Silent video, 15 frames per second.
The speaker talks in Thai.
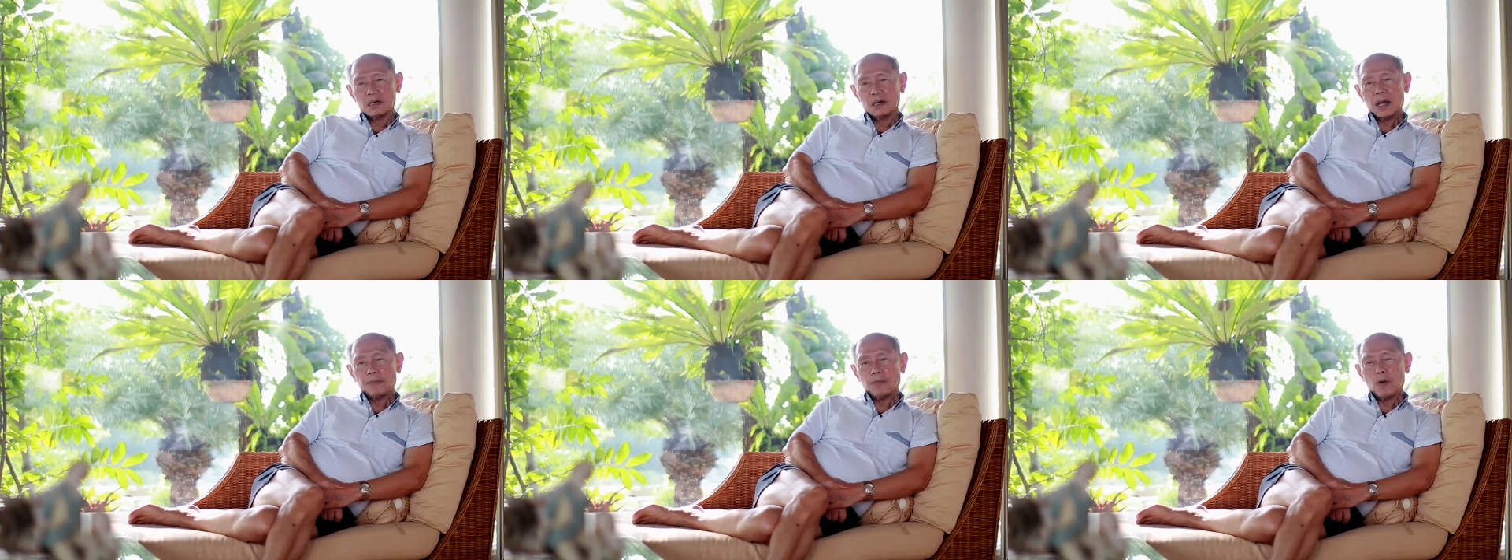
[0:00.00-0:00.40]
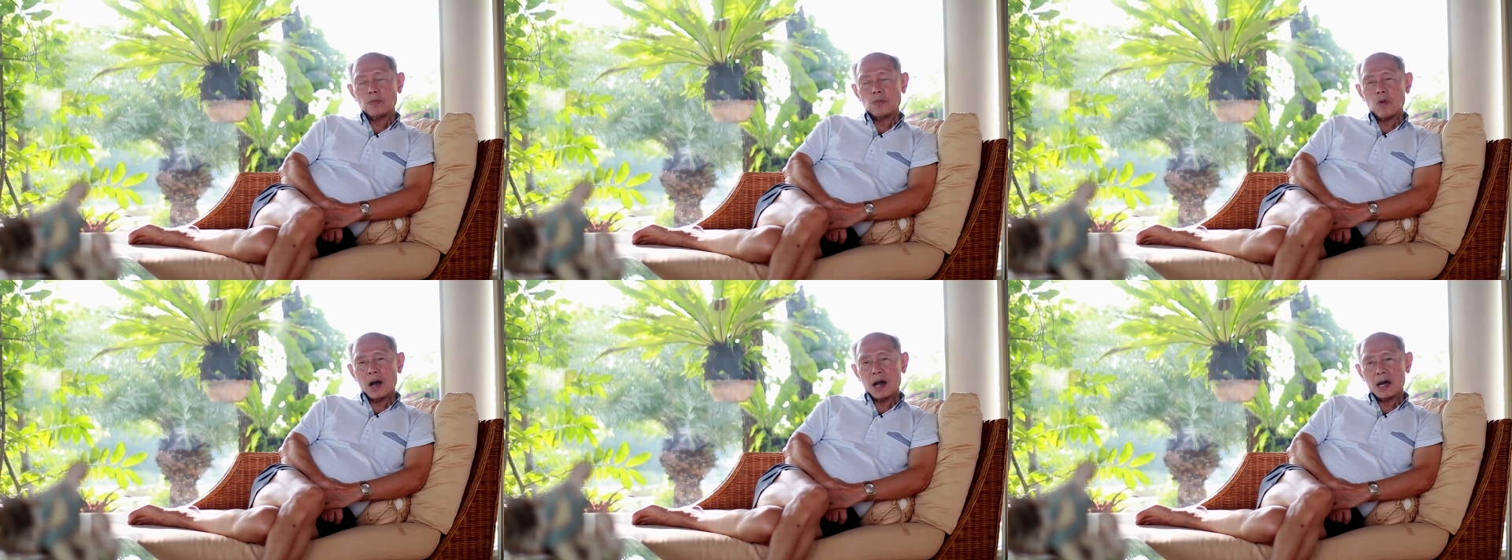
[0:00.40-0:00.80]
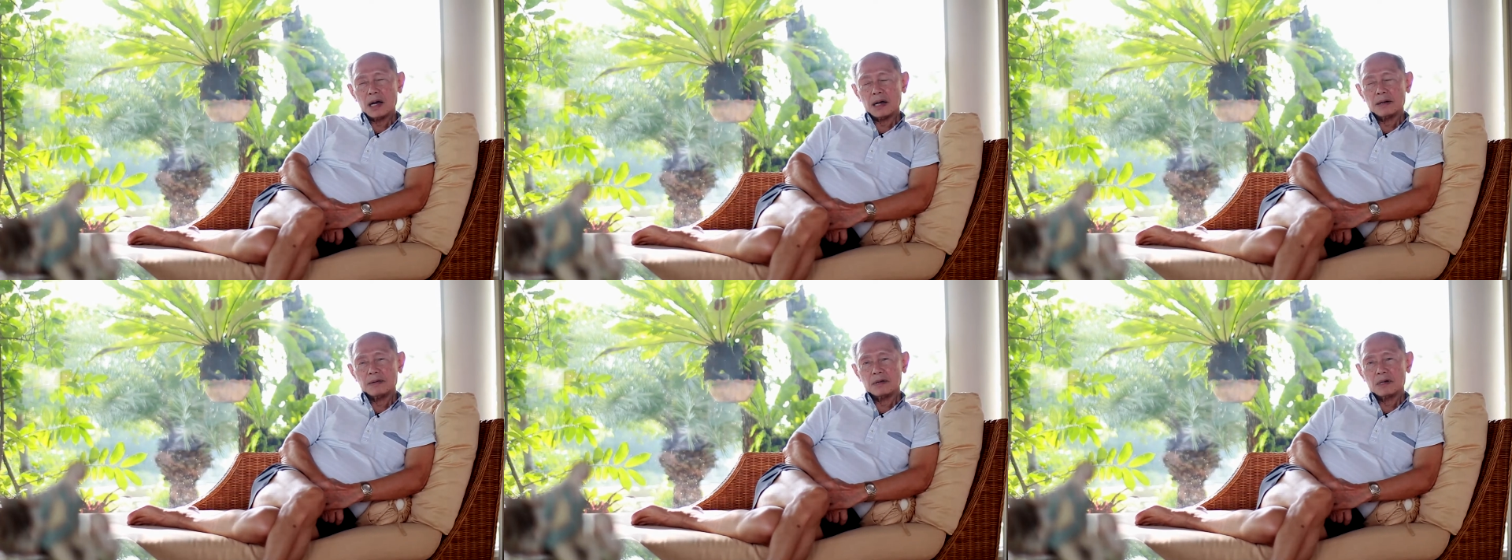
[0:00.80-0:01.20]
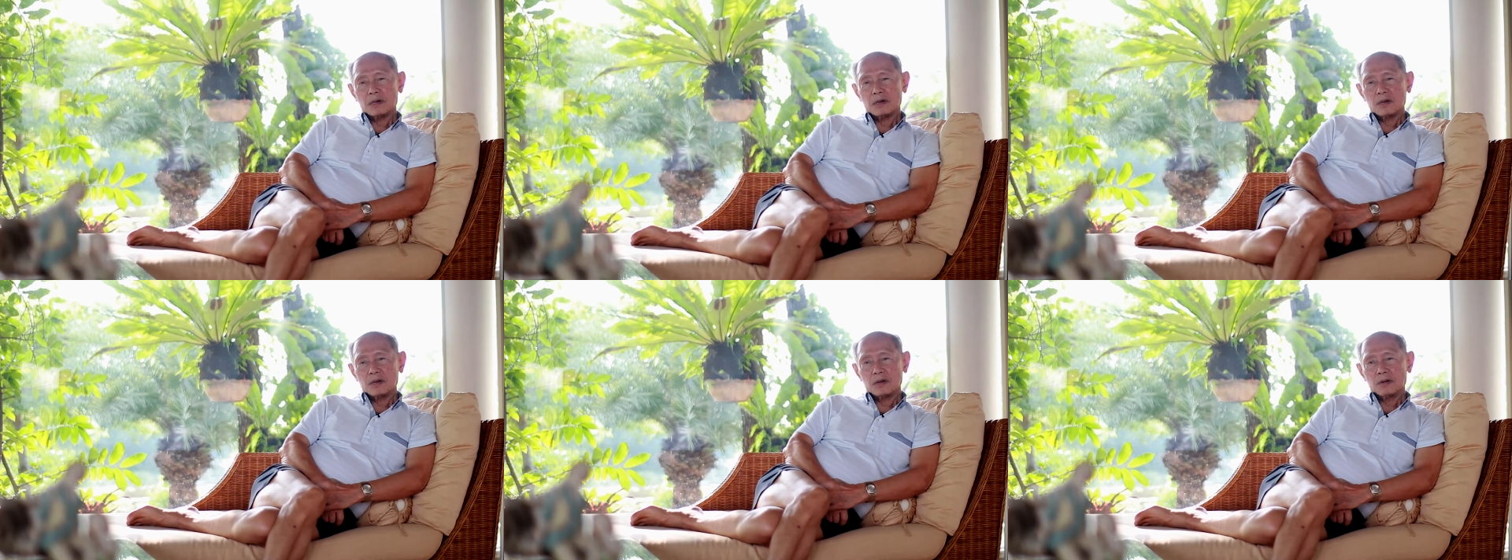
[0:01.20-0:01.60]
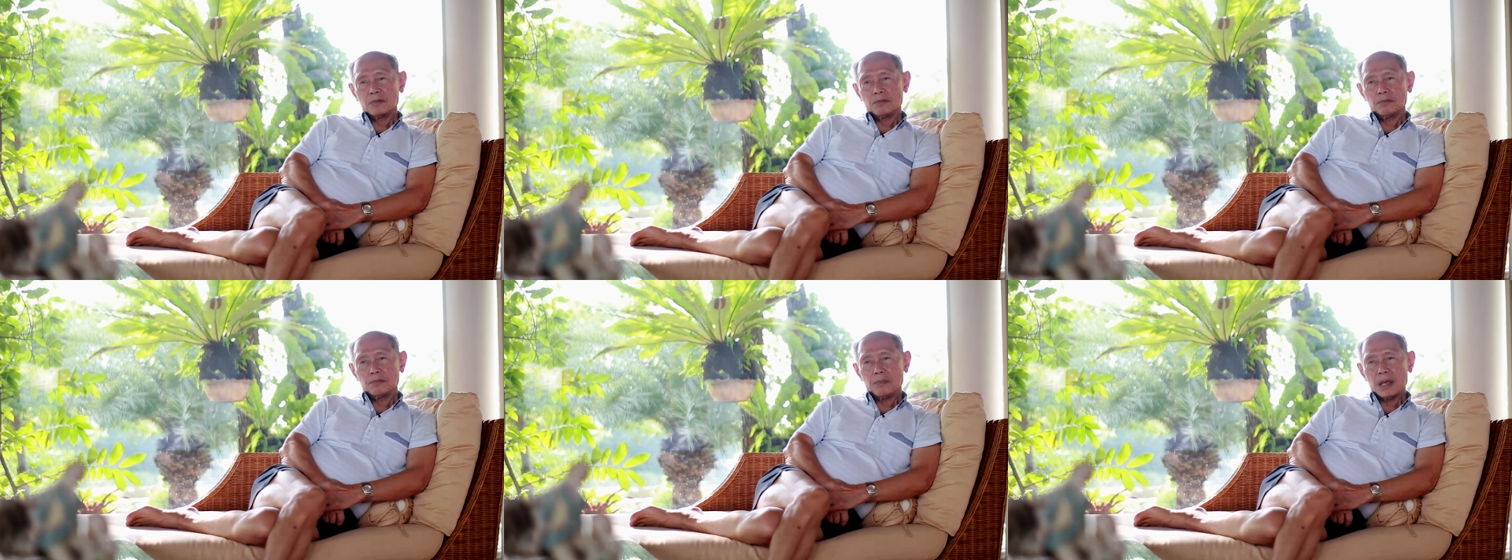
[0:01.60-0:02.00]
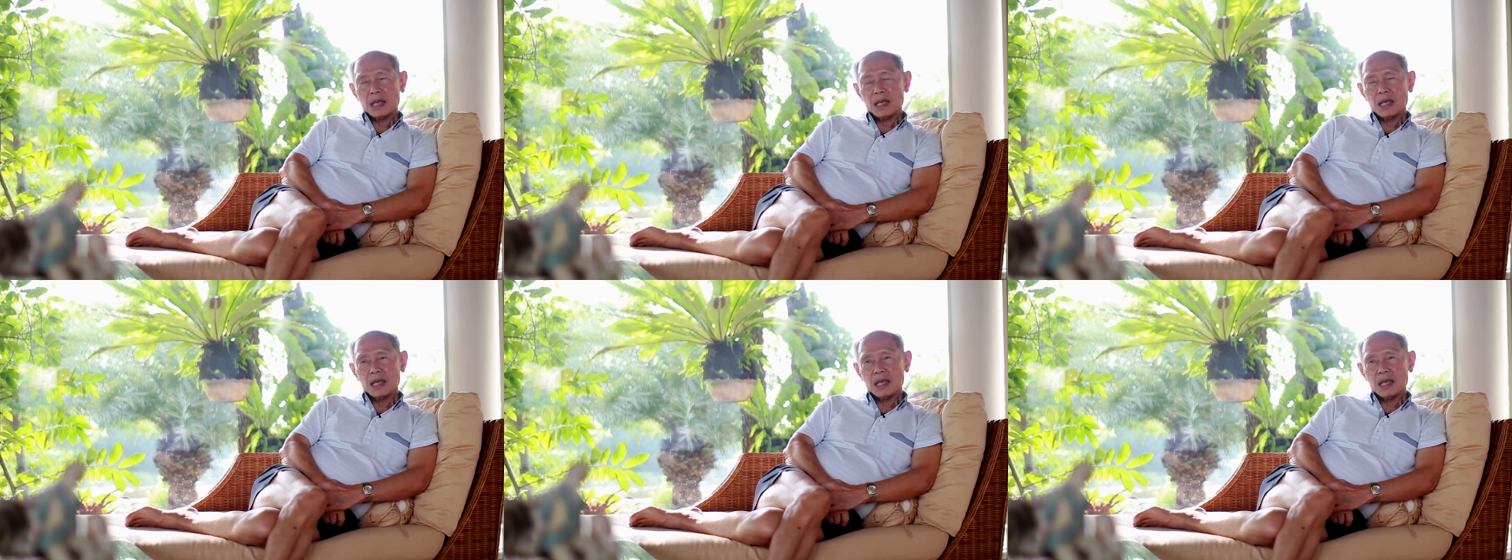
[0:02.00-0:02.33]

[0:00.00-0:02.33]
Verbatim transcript: ได้พบว่ามี